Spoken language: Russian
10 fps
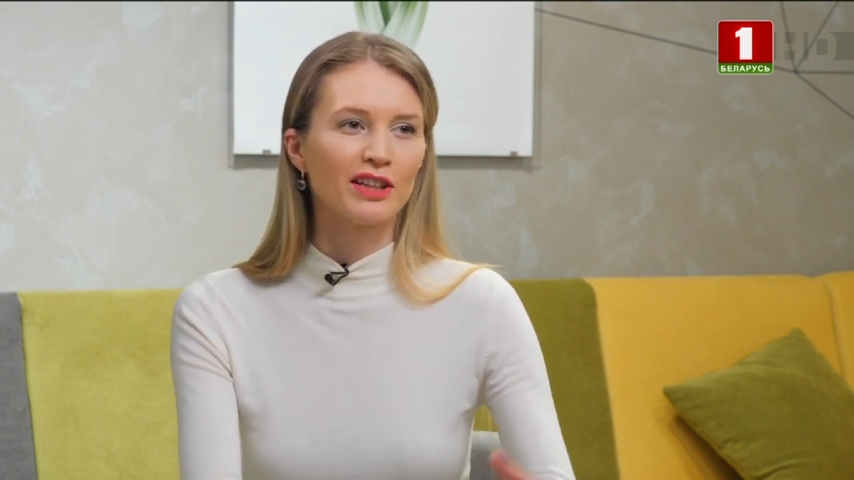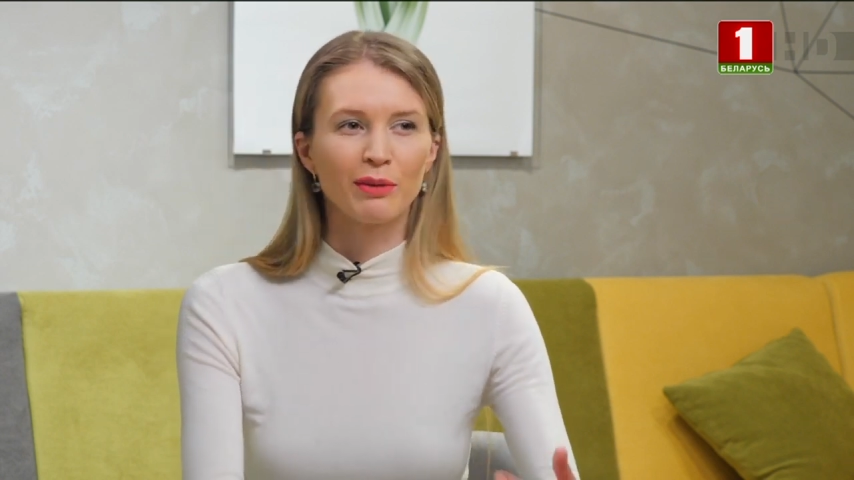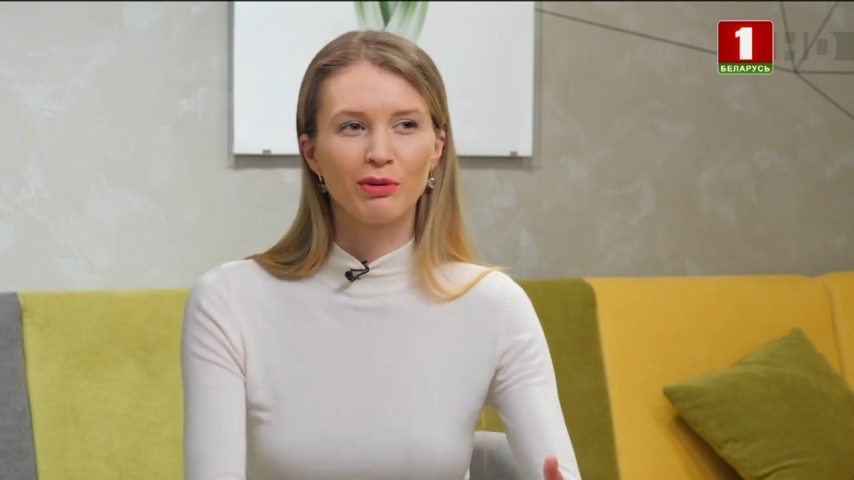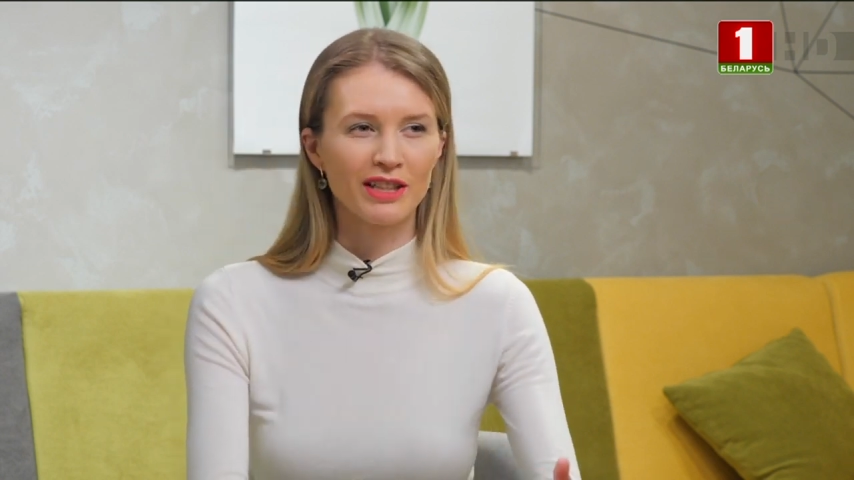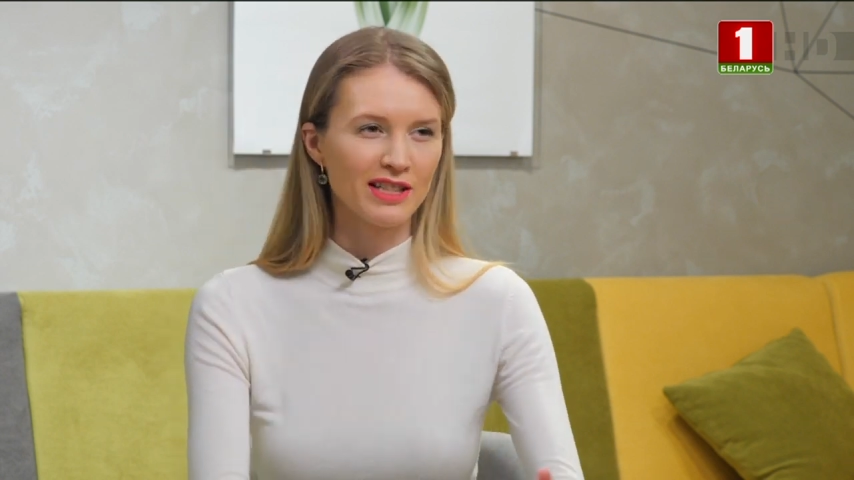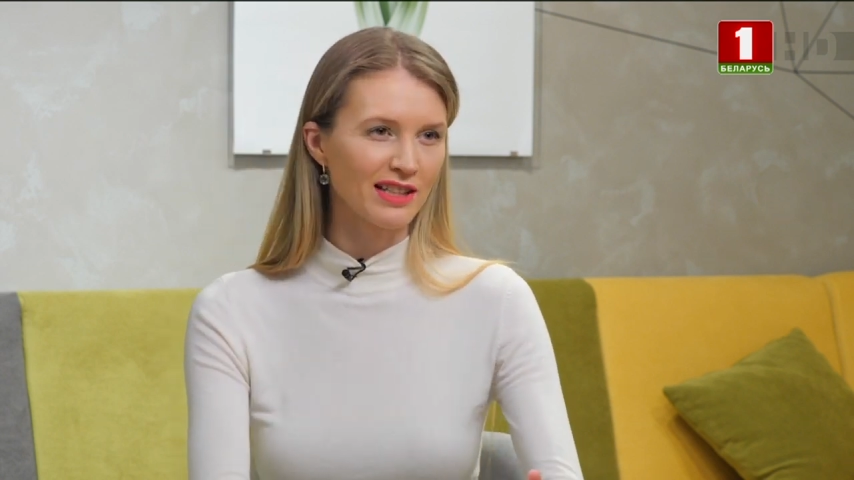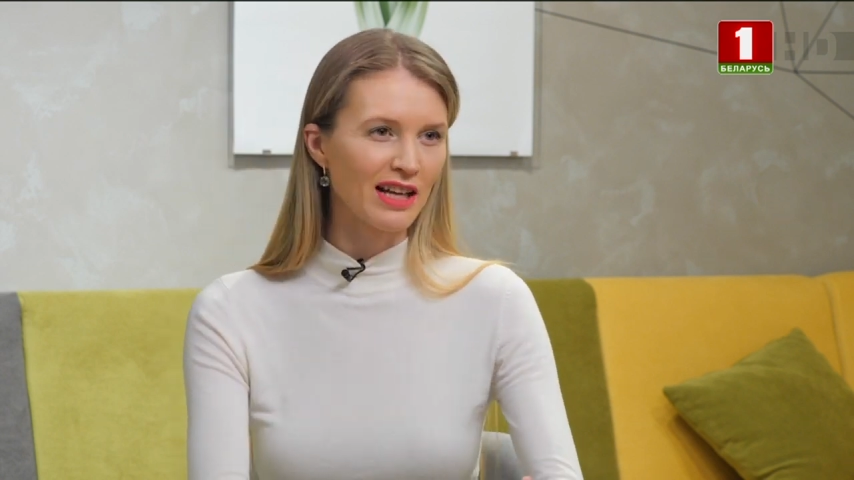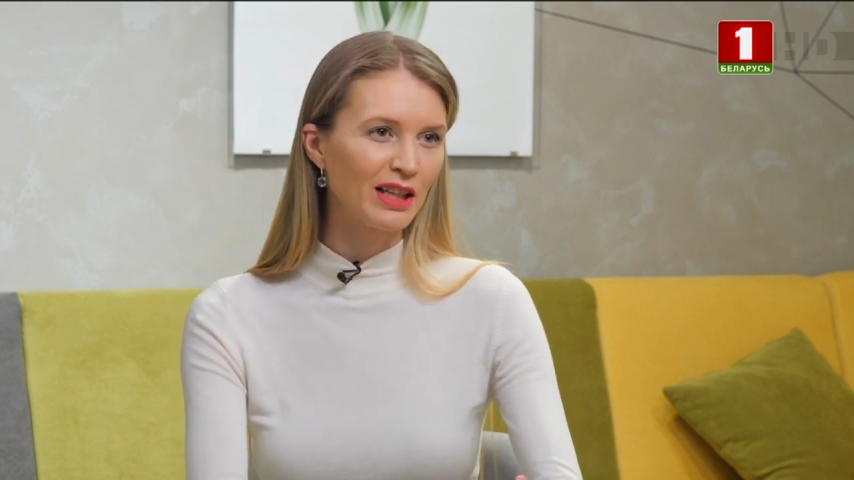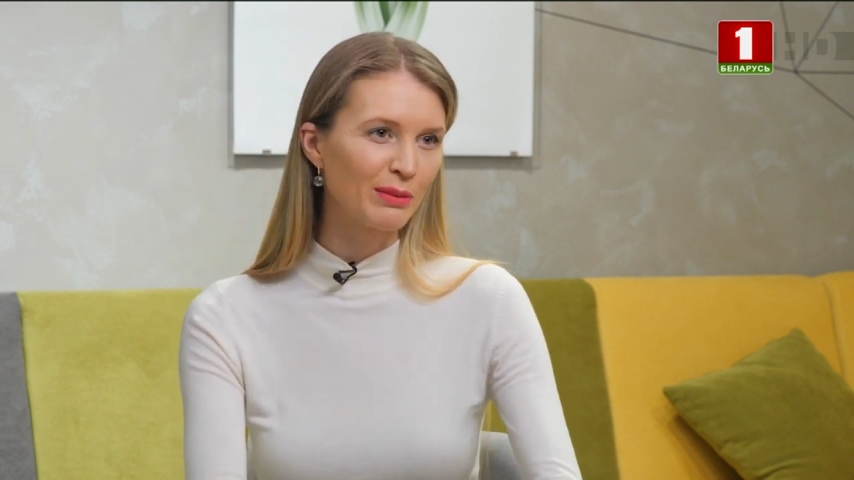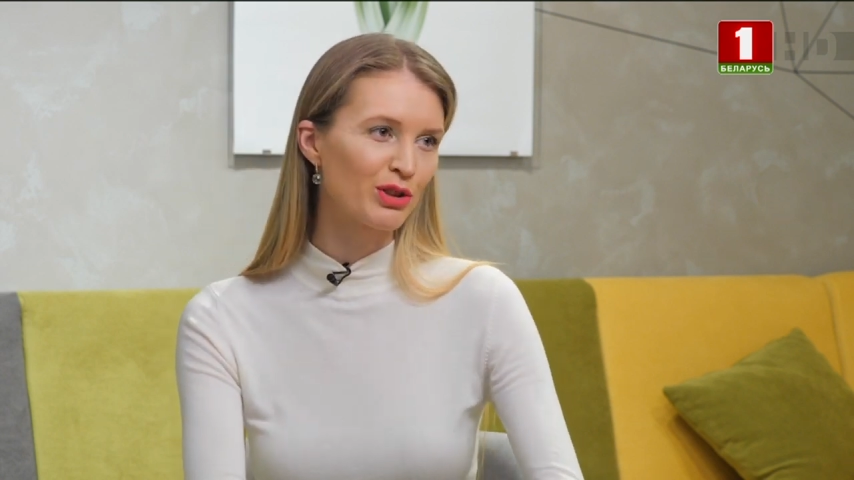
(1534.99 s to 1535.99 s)
такие более
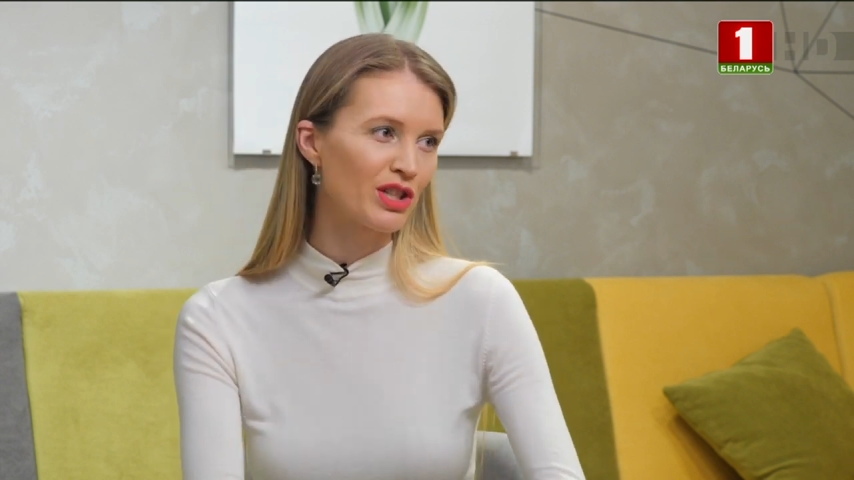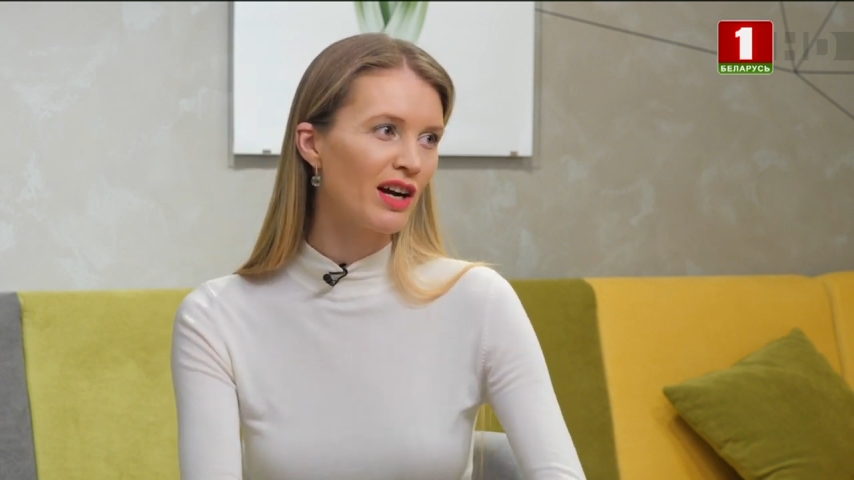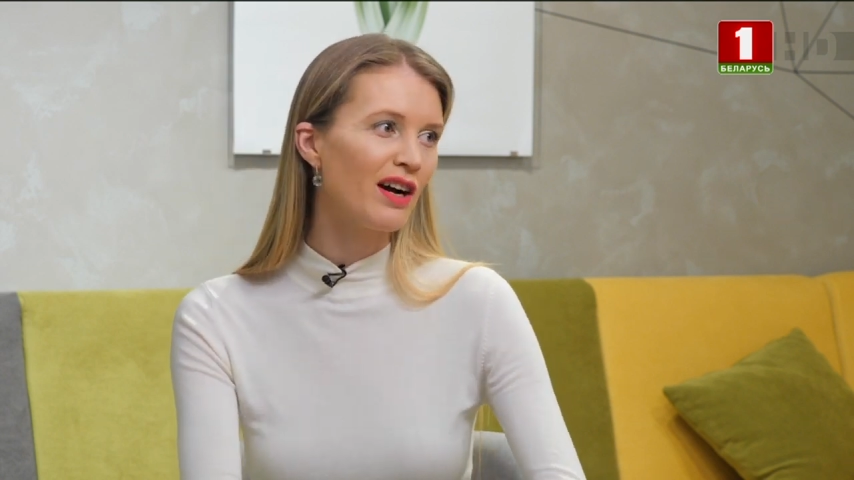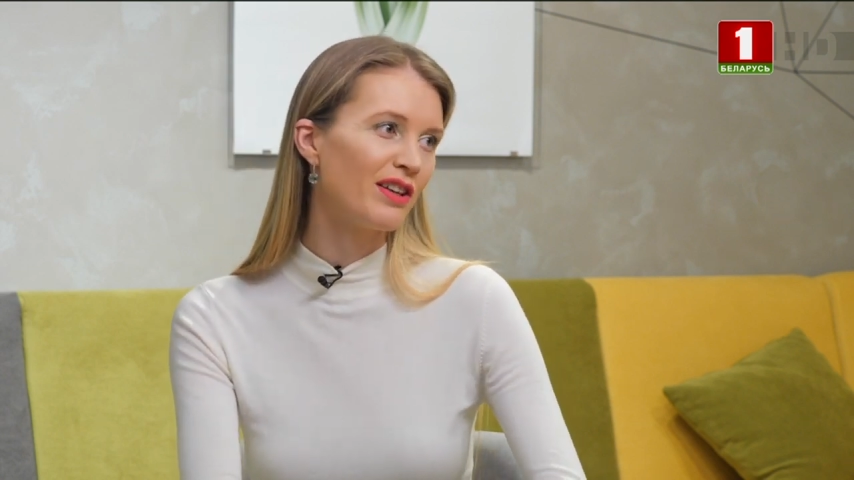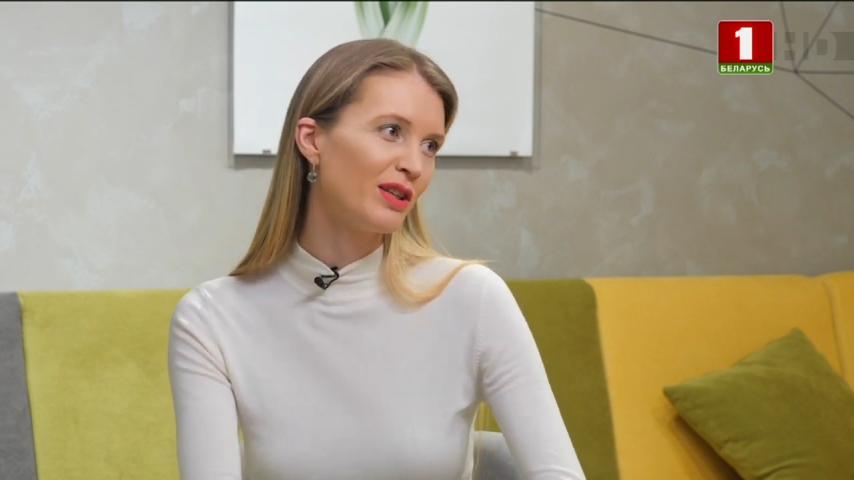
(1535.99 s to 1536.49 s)
рациональные мужья,